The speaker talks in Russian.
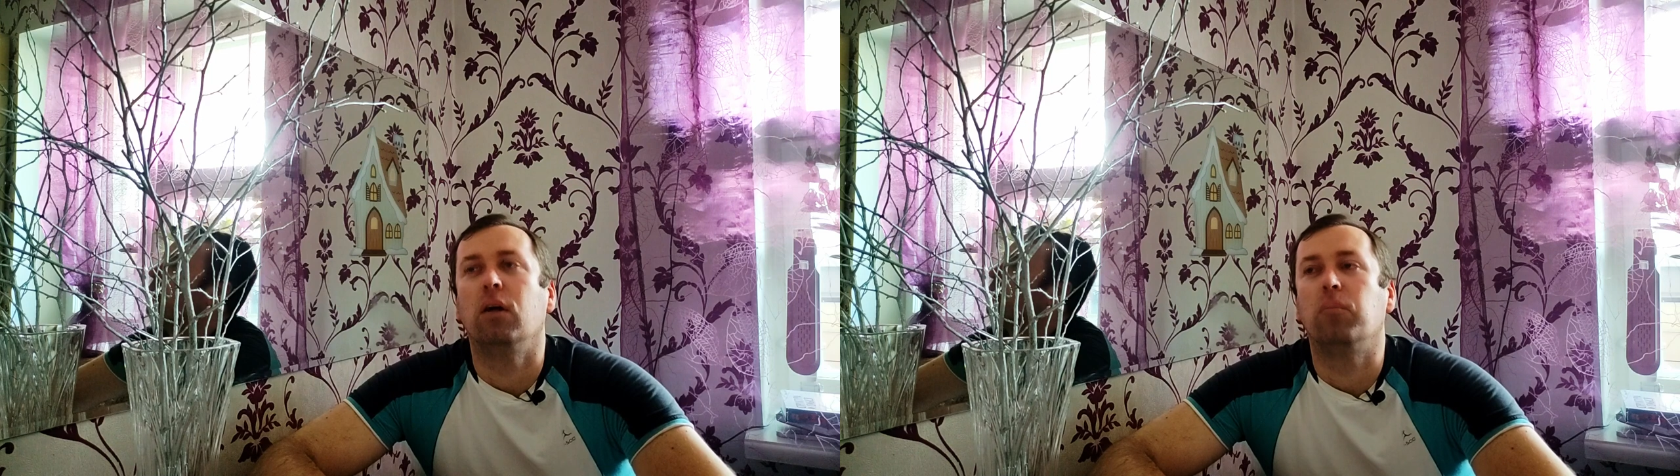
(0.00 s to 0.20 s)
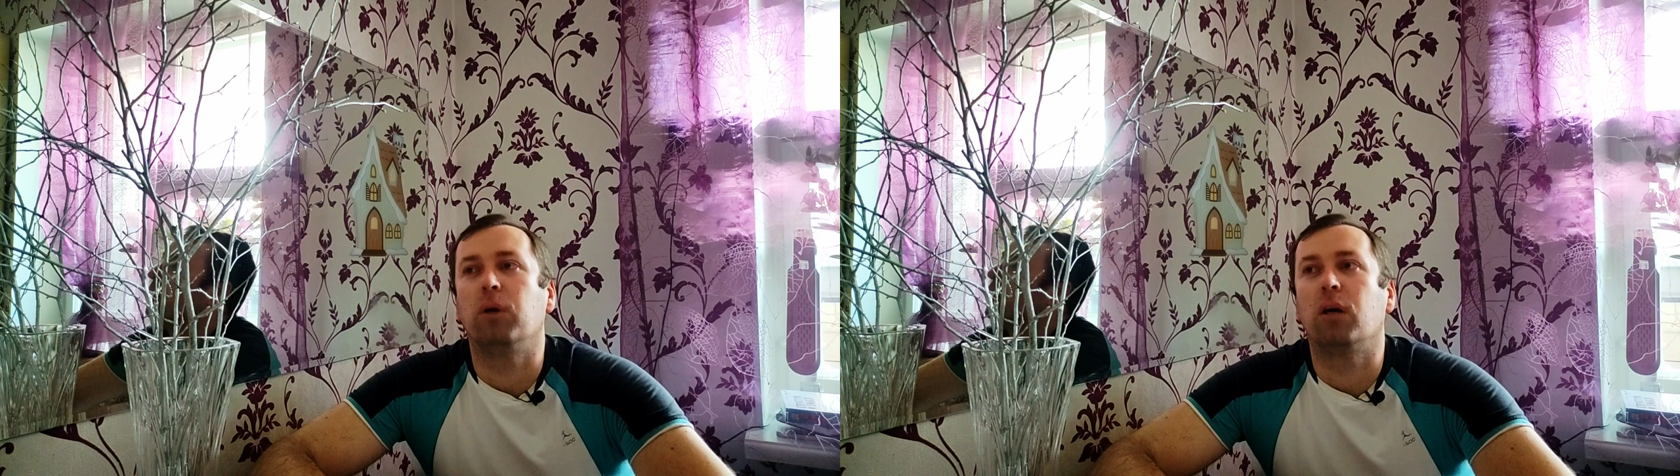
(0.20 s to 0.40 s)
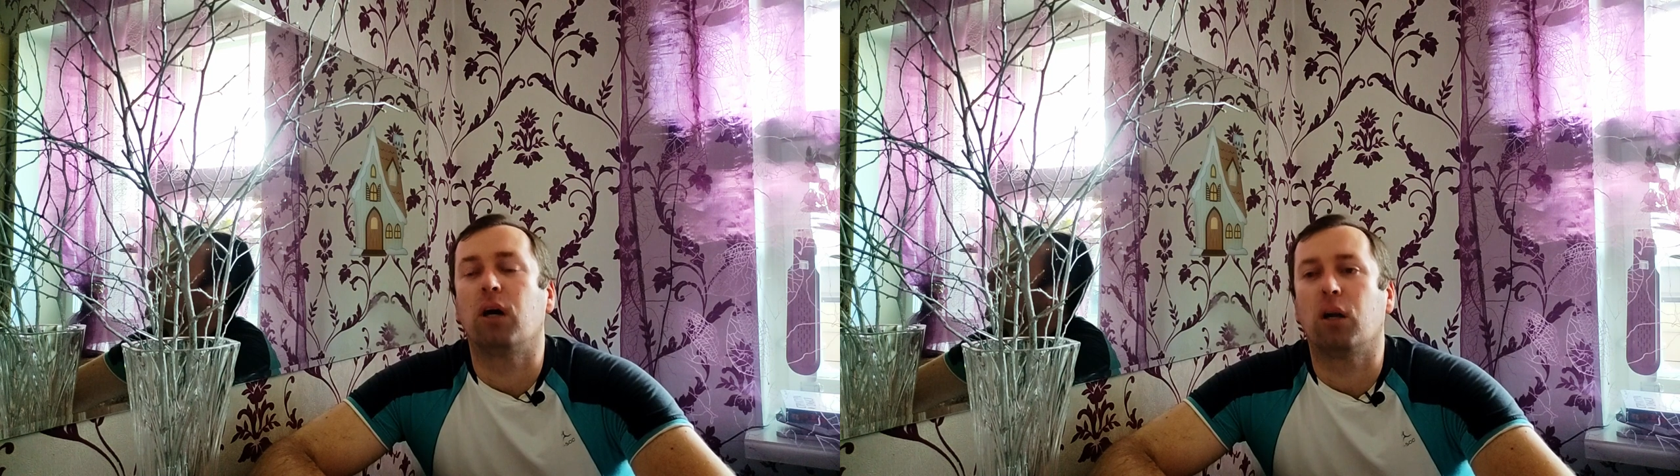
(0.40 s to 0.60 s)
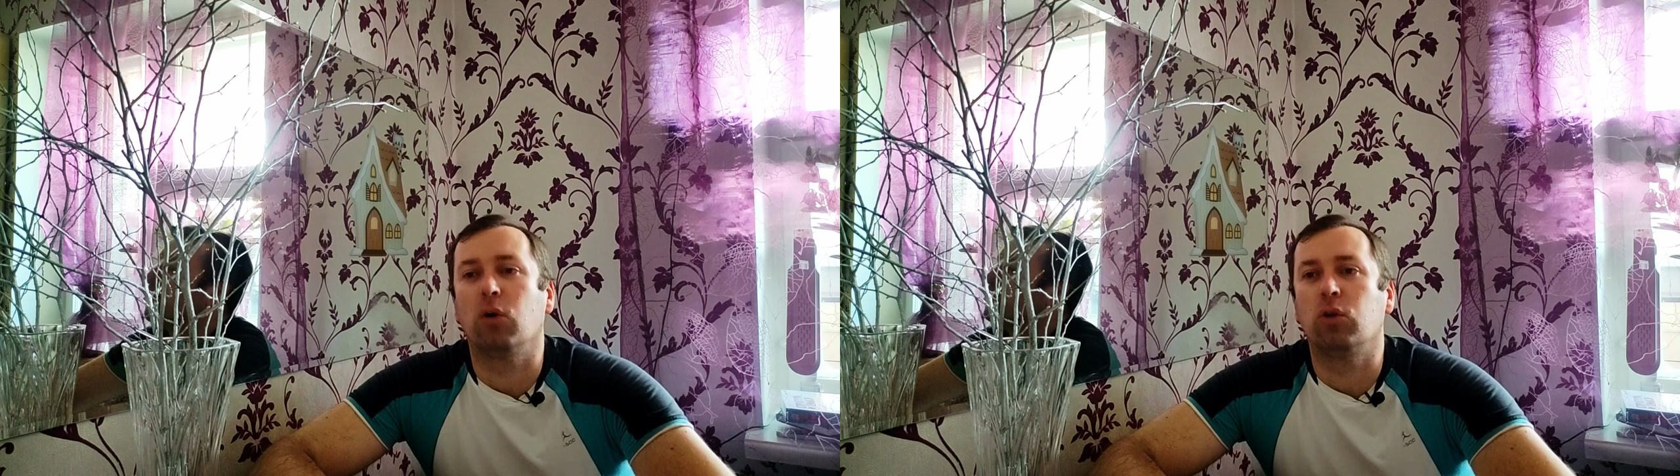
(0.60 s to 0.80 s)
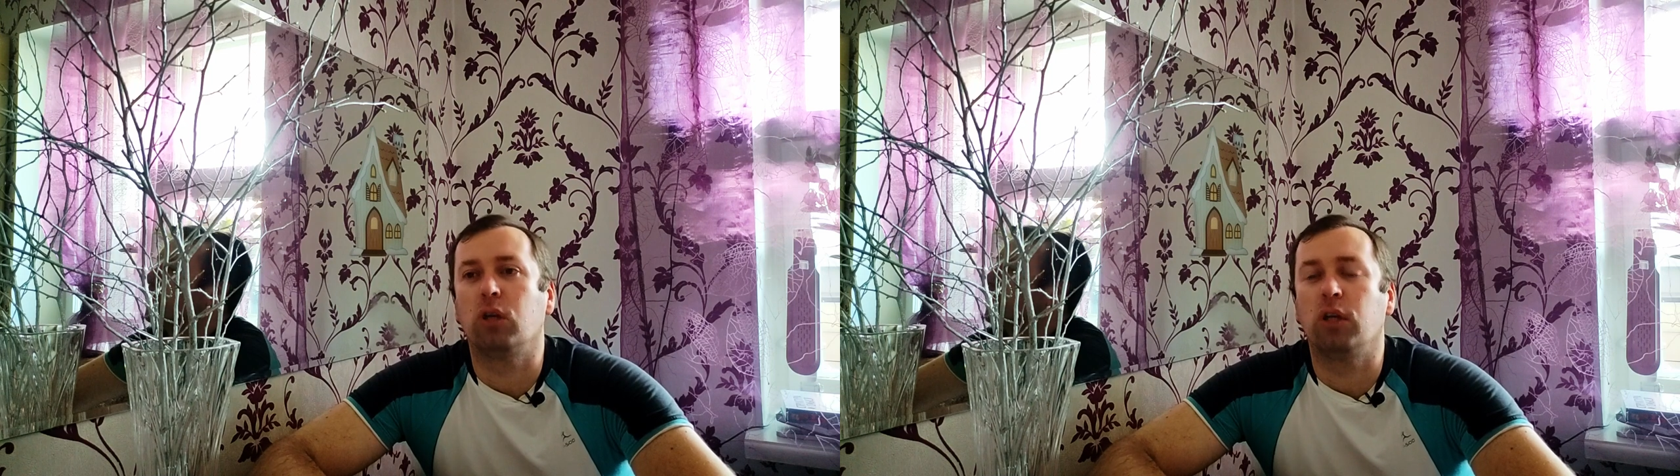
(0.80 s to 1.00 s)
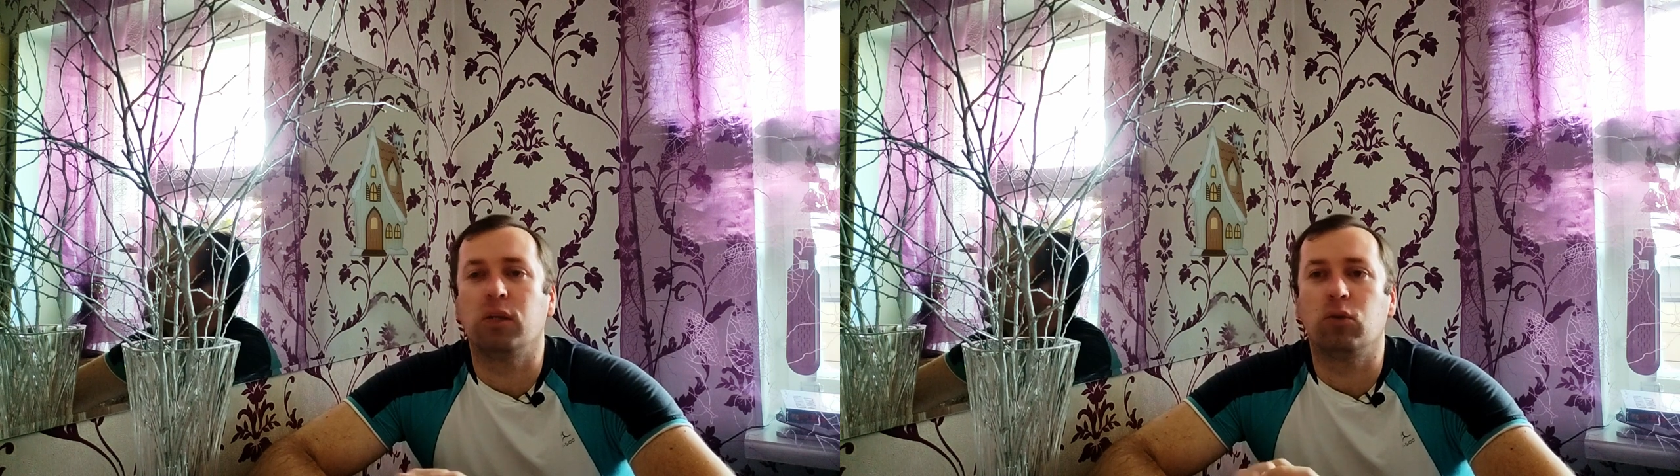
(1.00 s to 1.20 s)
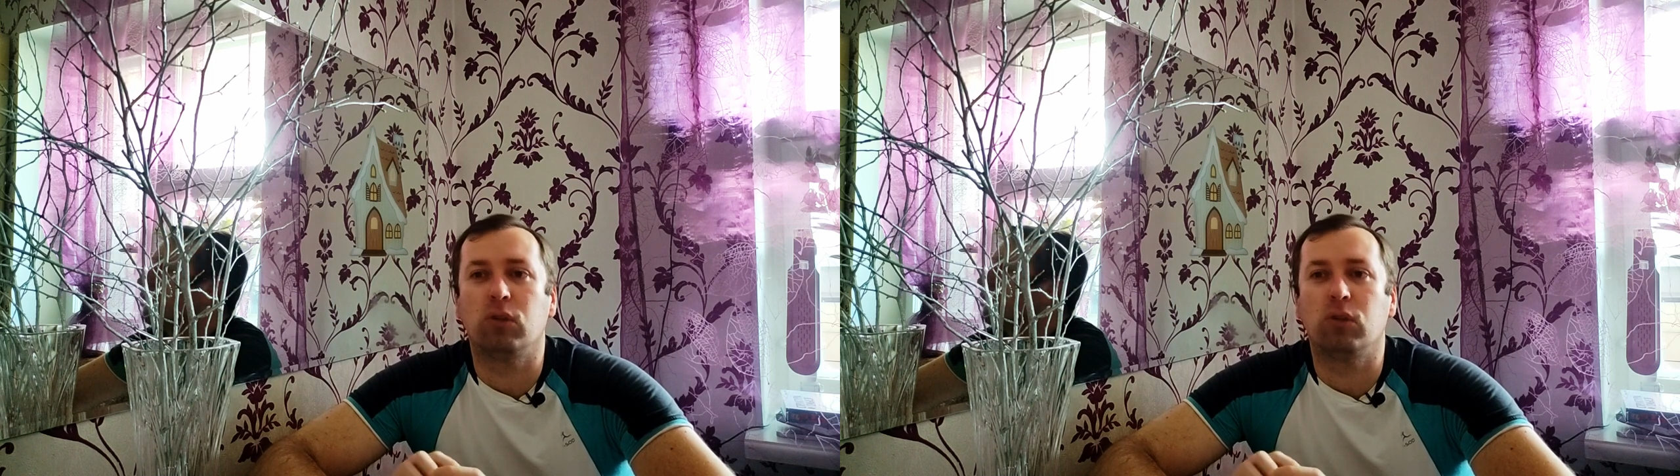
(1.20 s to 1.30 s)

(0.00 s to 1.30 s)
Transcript: мега хорошие или нет.